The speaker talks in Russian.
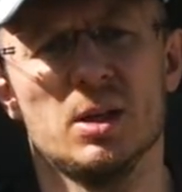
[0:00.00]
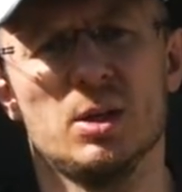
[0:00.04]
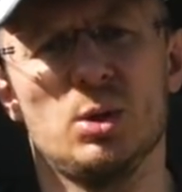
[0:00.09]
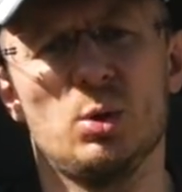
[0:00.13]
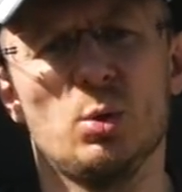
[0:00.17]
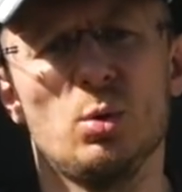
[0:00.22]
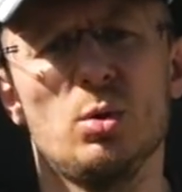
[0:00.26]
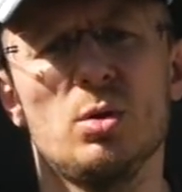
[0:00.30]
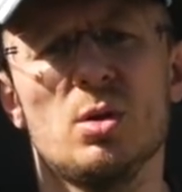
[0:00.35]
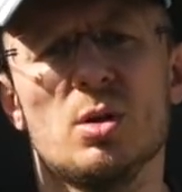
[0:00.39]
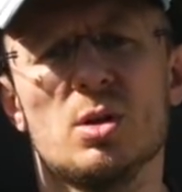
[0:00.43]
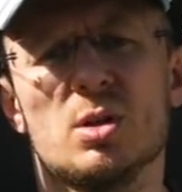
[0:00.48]

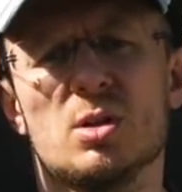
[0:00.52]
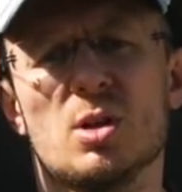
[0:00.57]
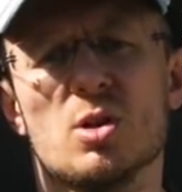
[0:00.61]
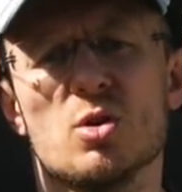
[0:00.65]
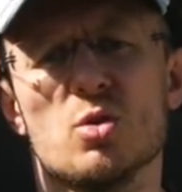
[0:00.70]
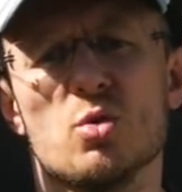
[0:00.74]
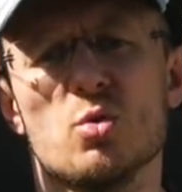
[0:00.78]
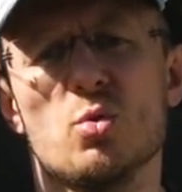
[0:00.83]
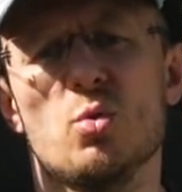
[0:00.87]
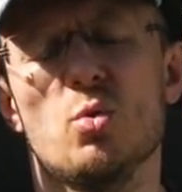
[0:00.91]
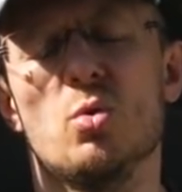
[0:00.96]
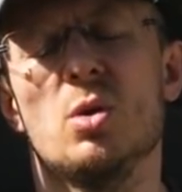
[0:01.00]
Сегодня
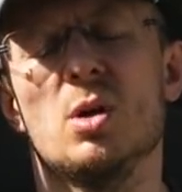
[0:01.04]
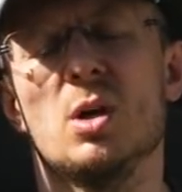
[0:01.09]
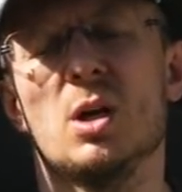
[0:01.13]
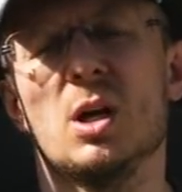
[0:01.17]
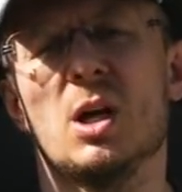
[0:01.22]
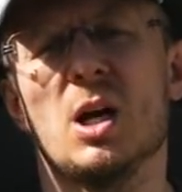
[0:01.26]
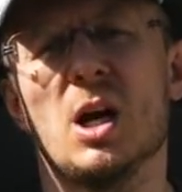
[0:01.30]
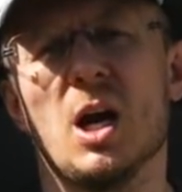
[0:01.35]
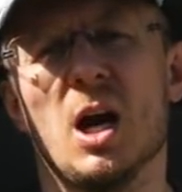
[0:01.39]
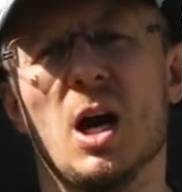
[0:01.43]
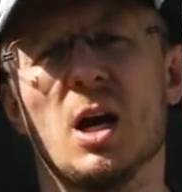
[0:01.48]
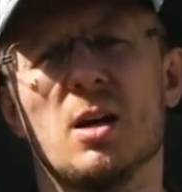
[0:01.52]
расскажу,
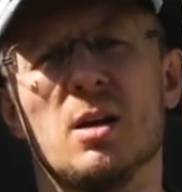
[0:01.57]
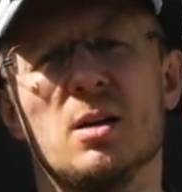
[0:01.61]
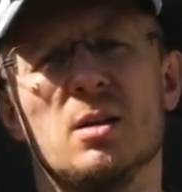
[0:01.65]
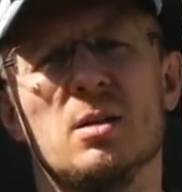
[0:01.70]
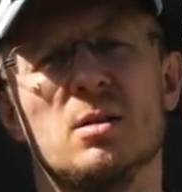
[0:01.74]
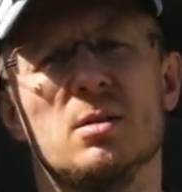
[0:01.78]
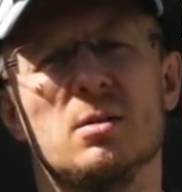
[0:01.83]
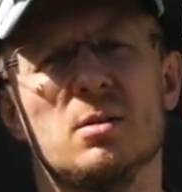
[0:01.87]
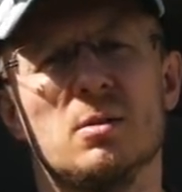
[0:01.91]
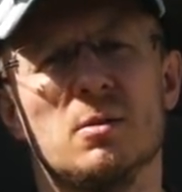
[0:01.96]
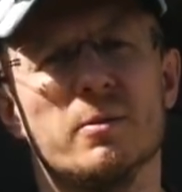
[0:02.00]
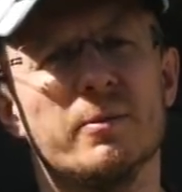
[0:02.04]
как
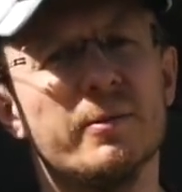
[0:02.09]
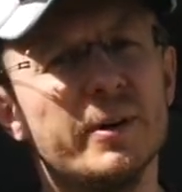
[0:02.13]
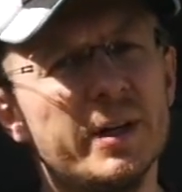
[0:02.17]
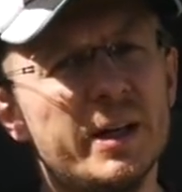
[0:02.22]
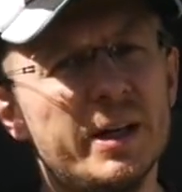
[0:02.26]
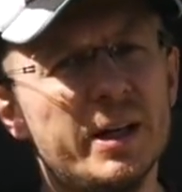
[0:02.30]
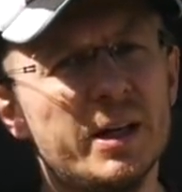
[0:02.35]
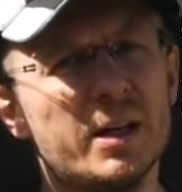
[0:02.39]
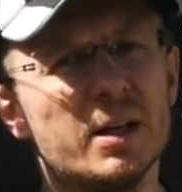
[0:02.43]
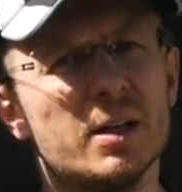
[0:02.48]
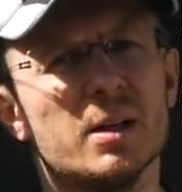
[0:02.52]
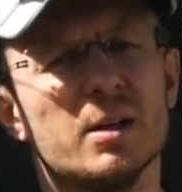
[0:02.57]

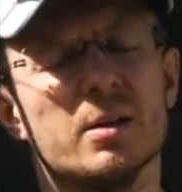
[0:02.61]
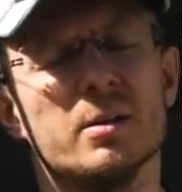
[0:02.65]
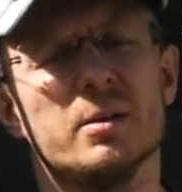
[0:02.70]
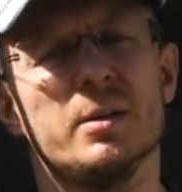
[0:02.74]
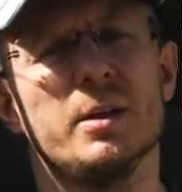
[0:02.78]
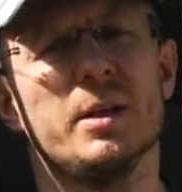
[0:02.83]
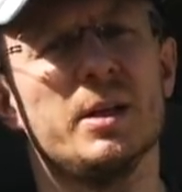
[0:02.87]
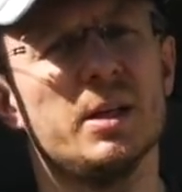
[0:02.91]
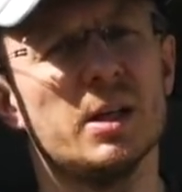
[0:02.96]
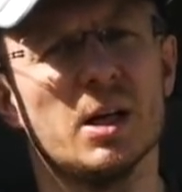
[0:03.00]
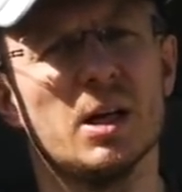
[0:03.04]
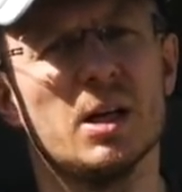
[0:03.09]
вы,
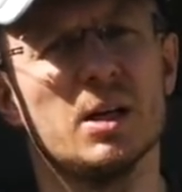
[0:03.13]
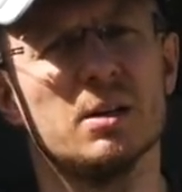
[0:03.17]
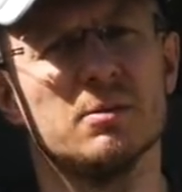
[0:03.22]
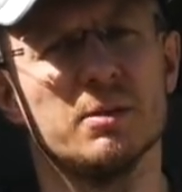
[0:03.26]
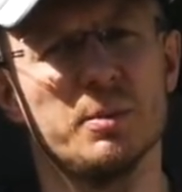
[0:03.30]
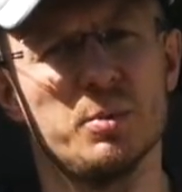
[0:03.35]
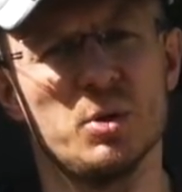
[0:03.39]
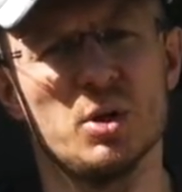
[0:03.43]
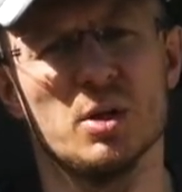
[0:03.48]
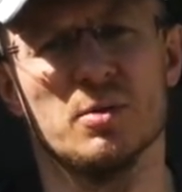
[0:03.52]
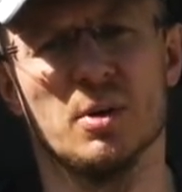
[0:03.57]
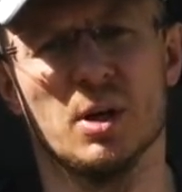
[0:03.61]
я,
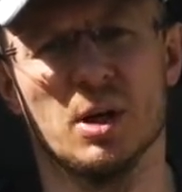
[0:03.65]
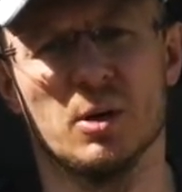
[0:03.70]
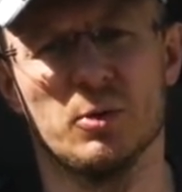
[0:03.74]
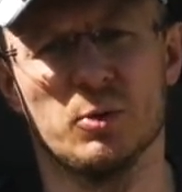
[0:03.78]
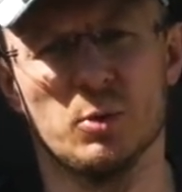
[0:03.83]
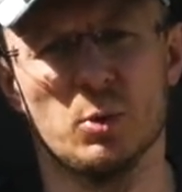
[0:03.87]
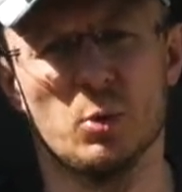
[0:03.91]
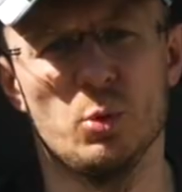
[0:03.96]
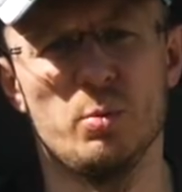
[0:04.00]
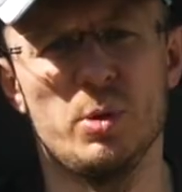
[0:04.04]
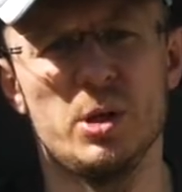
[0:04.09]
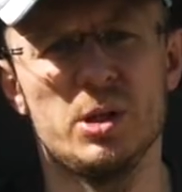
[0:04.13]
вообще
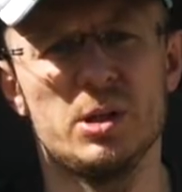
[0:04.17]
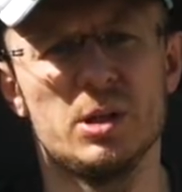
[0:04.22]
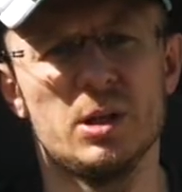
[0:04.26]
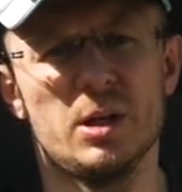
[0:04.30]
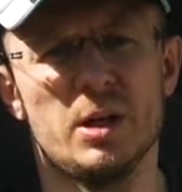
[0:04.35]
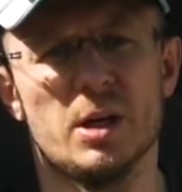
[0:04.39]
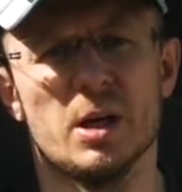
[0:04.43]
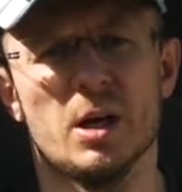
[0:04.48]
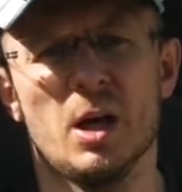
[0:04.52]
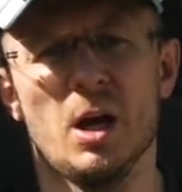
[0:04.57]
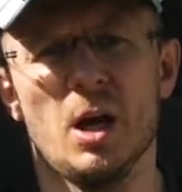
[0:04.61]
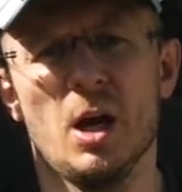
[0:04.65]

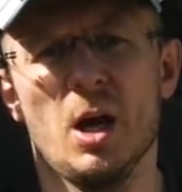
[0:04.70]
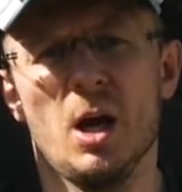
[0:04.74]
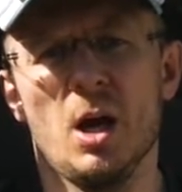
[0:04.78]
арт-любители,